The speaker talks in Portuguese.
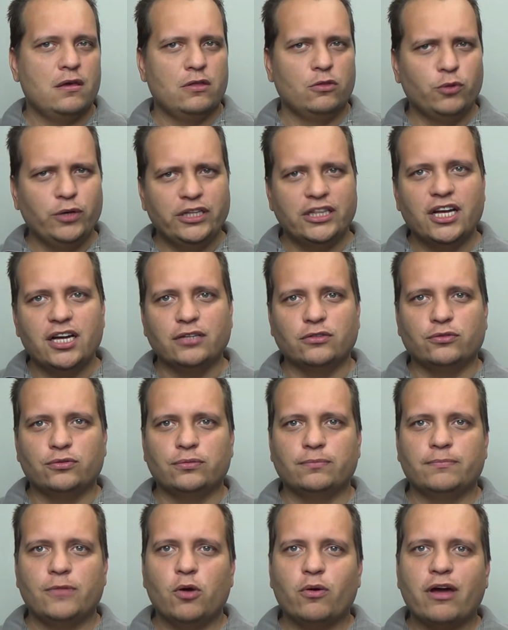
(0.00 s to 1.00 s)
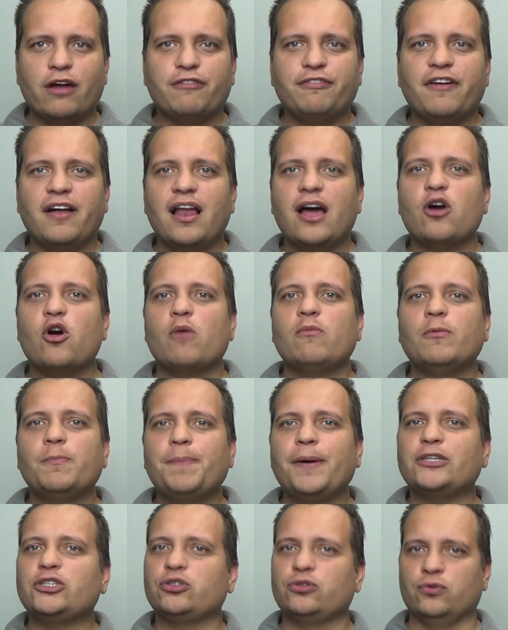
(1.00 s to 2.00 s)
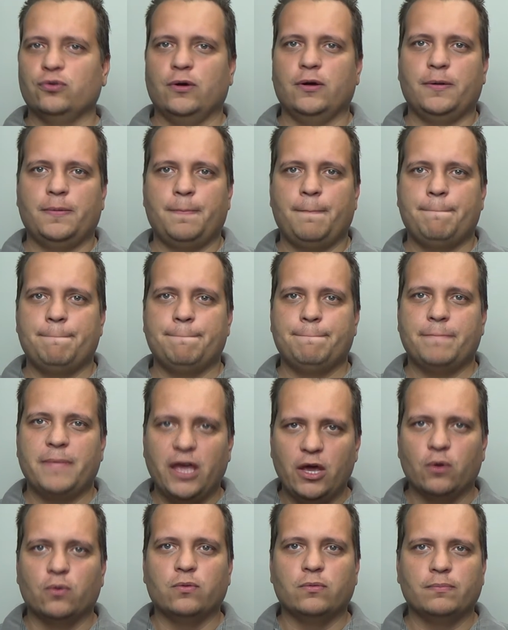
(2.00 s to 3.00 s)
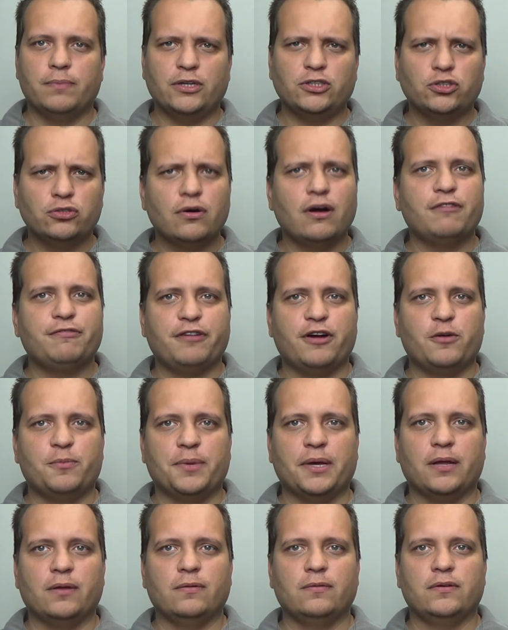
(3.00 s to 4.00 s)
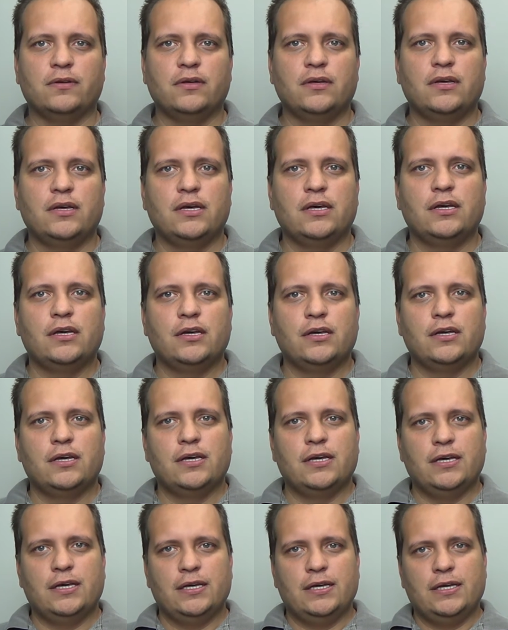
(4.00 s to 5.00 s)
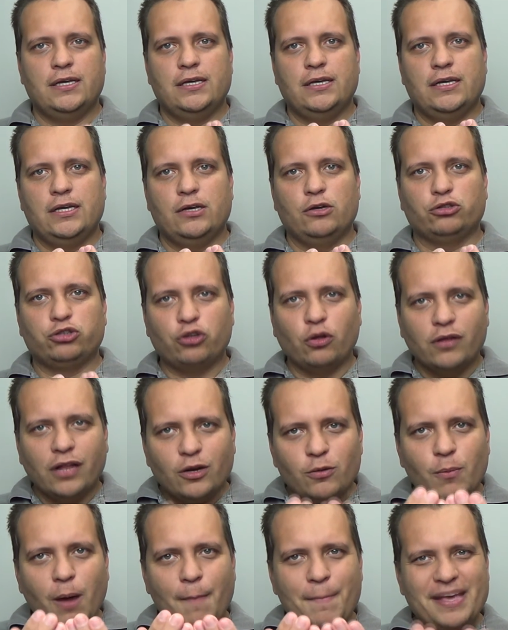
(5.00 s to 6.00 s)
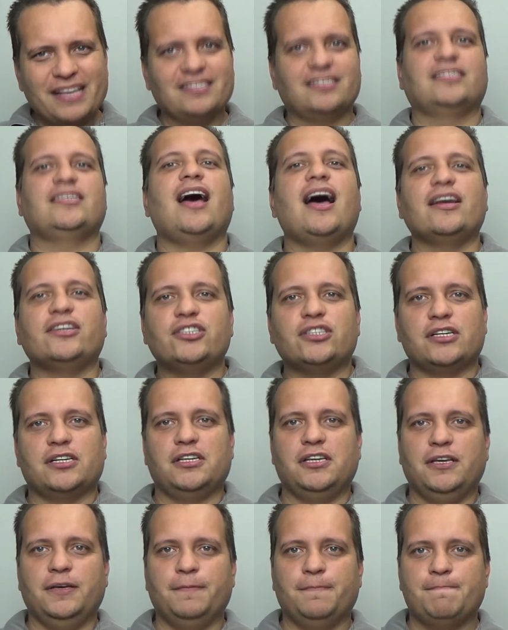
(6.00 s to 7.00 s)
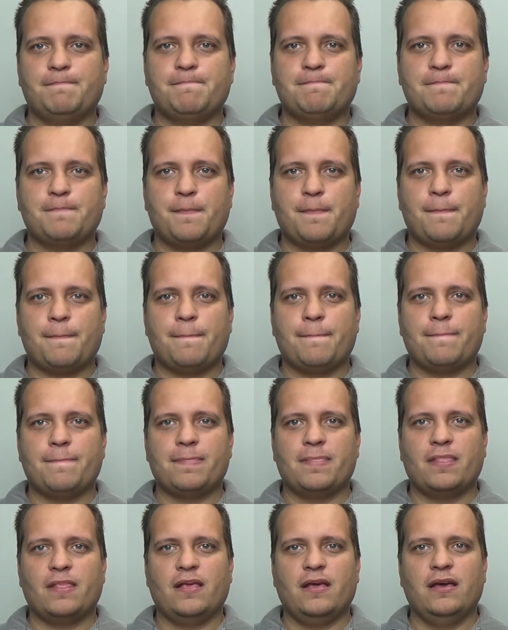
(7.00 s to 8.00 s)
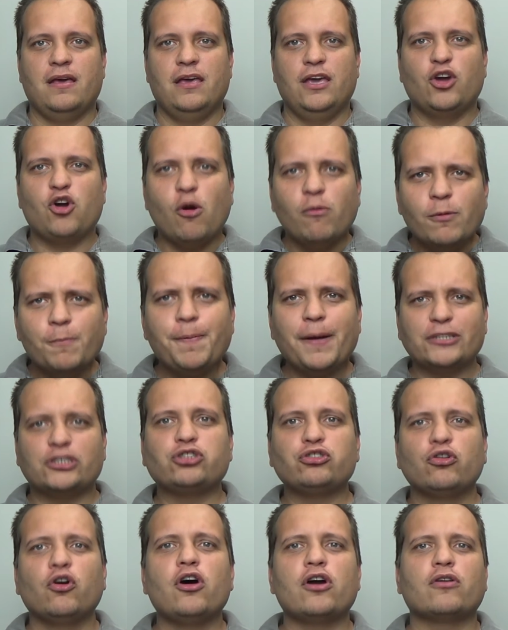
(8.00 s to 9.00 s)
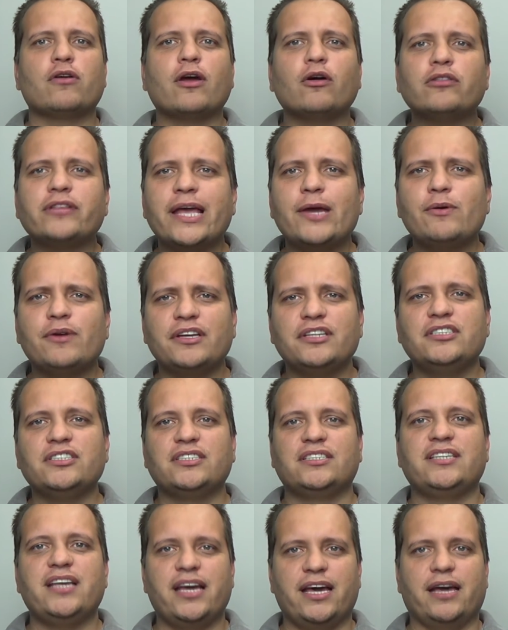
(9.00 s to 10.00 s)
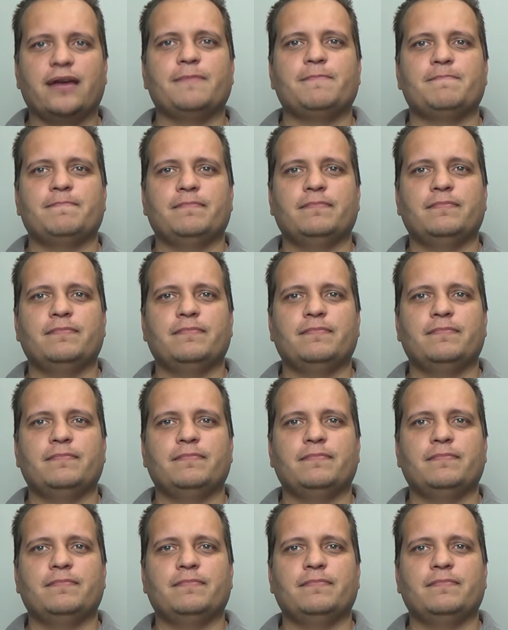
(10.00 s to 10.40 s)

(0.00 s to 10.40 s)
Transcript: No entanto, eu quero falar como pastor. Eu, pastor Rafael Melo. Eu estou dando uma mensagem aqui. E como pastor, o que eu tenho que dizer